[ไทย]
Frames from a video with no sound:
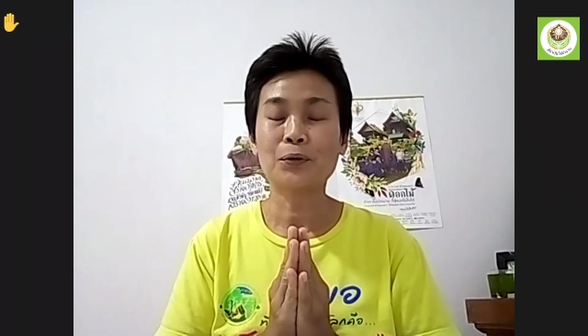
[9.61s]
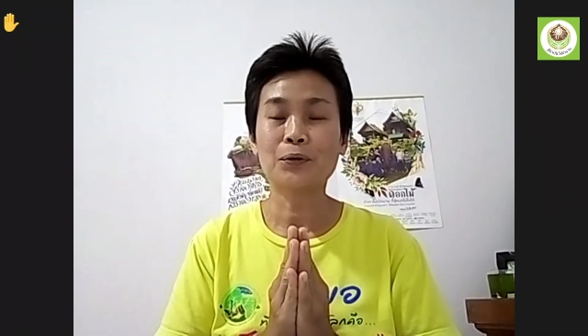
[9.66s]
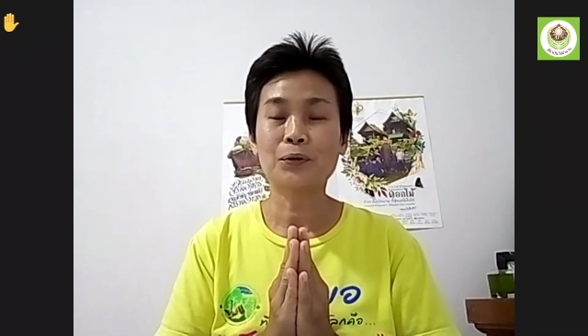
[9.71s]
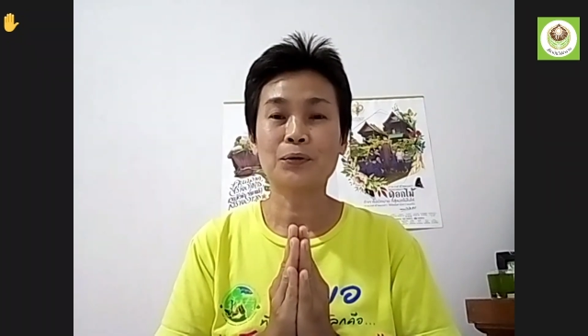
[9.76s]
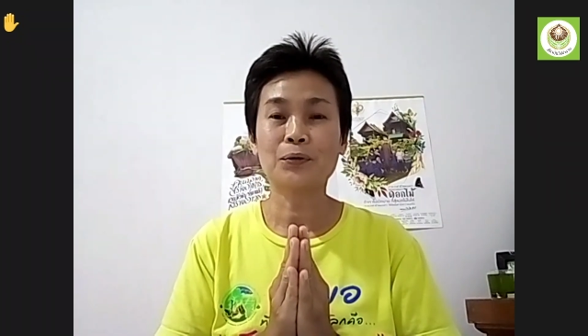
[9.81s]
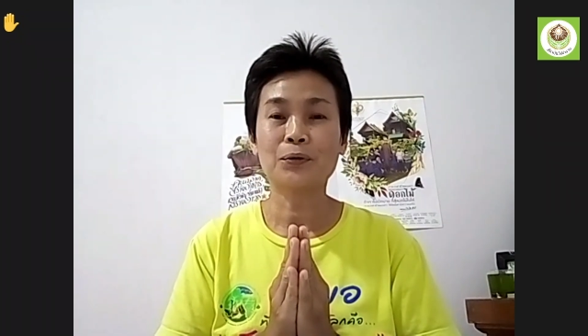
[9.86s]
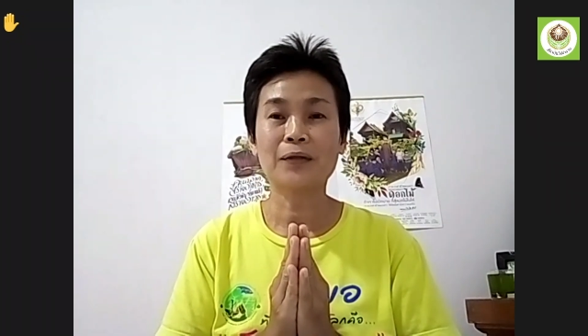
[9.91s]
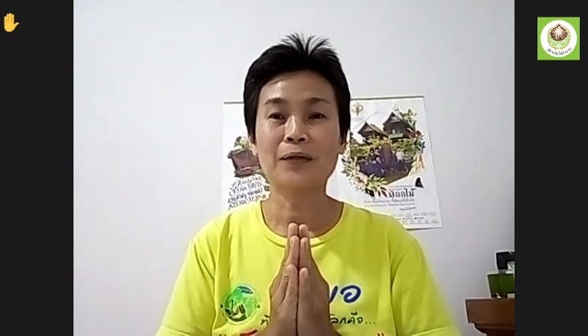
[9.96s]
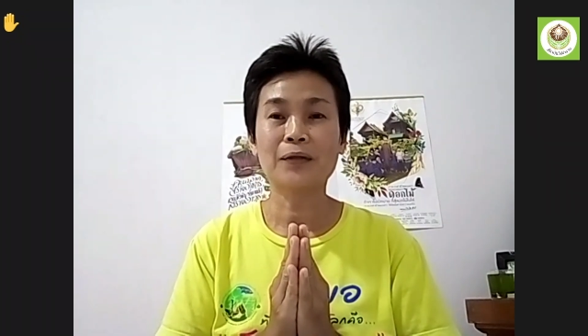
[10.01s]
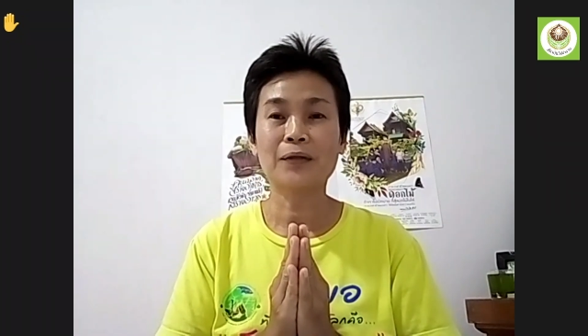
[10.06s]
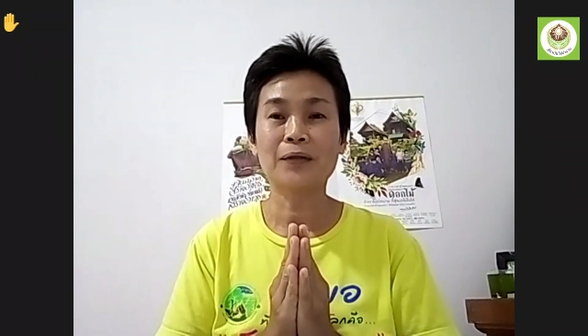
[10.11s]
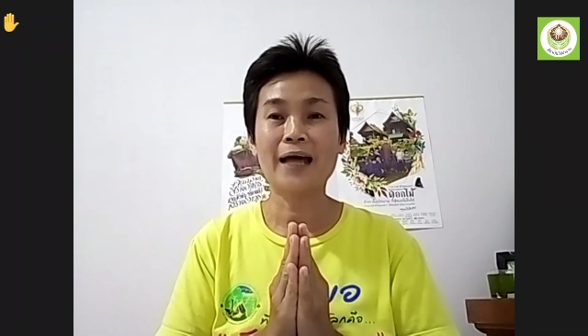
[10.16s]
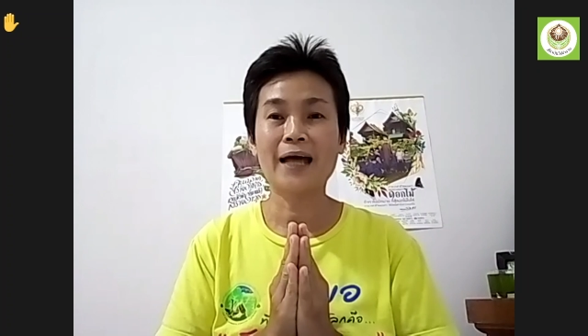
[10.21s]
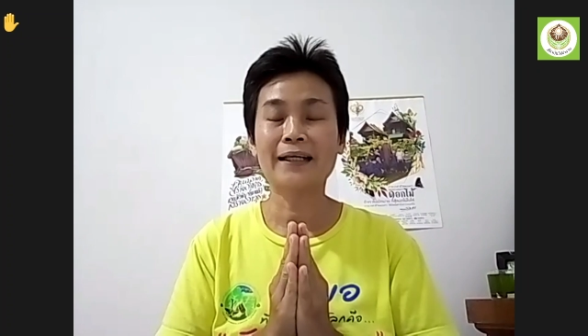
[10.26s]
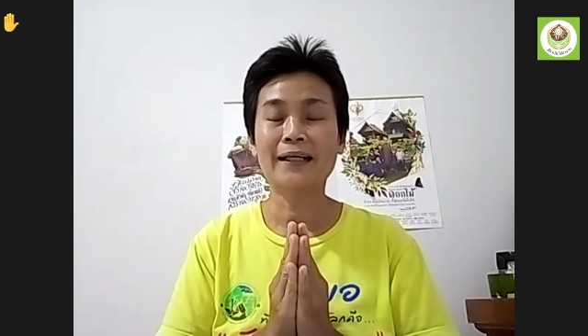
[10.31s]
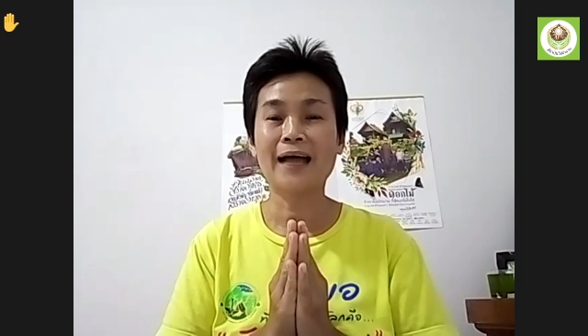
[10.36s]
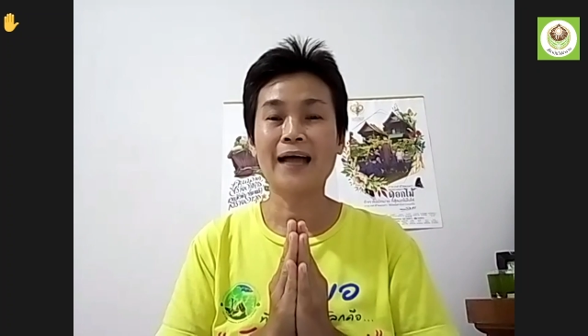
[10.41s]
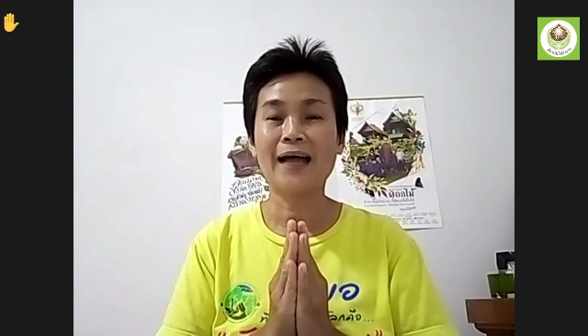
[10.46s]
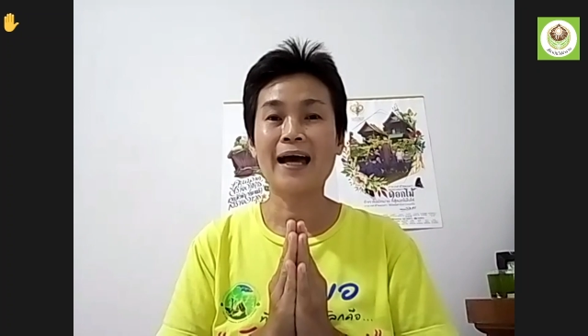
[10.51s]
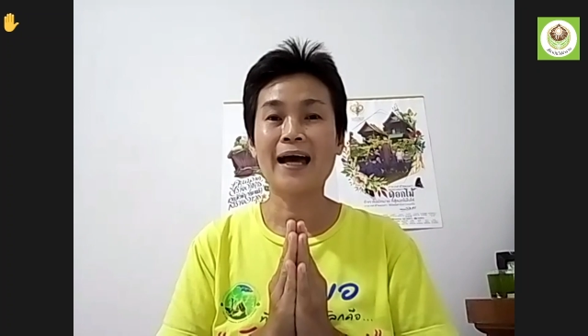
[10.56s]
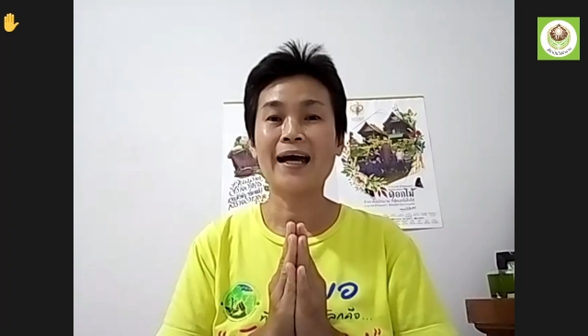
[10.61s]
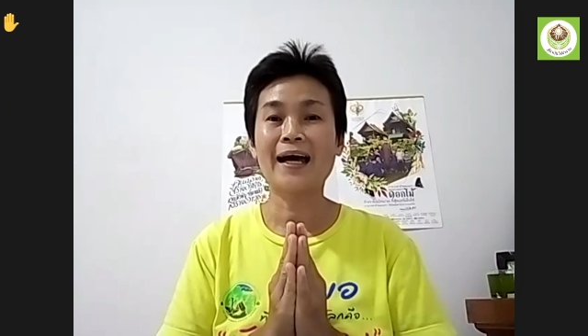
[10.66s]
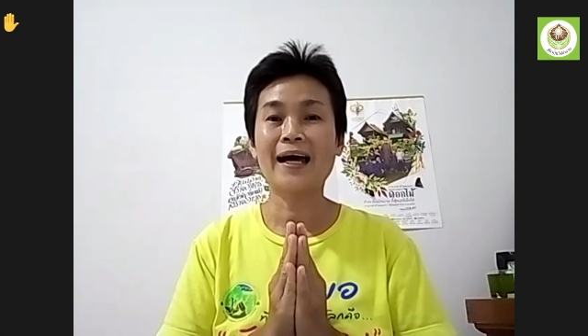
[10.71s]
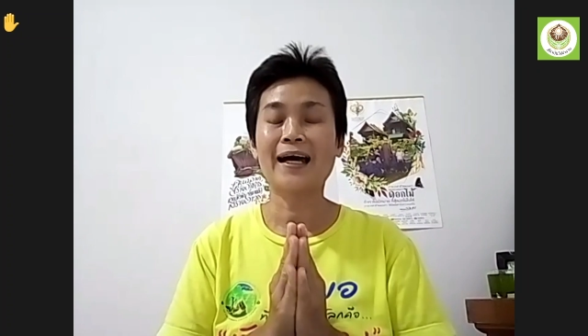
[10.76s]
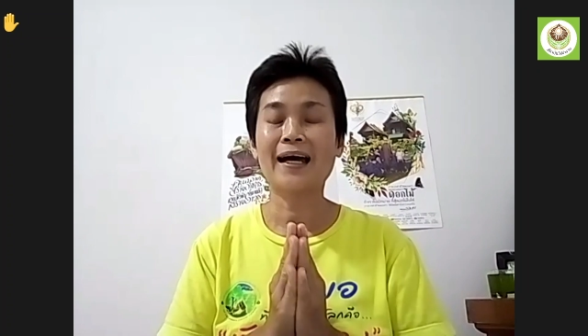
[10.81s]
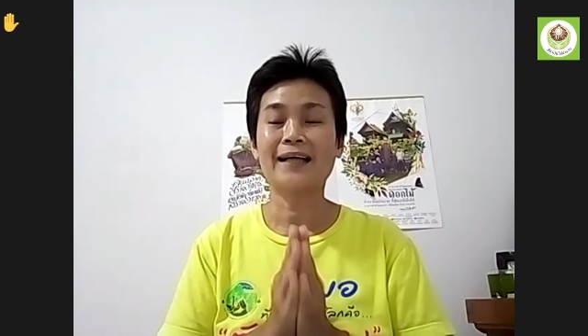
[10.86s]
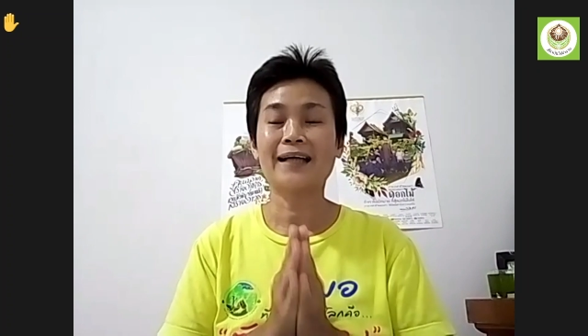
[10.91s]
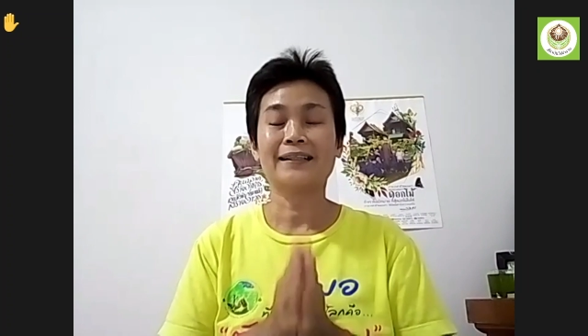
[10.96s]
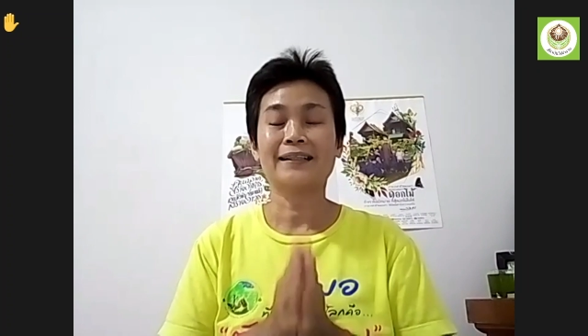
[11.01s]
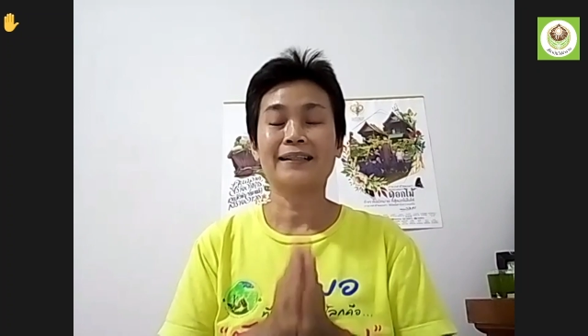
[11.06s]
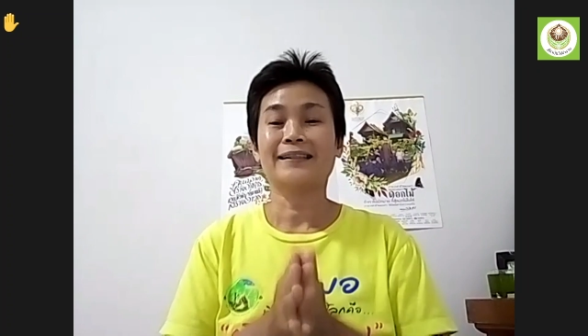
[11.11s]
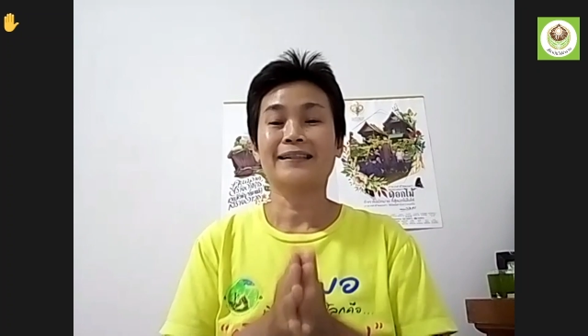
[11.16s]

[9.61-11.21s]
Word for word: รู้ทุกท่านค่ะ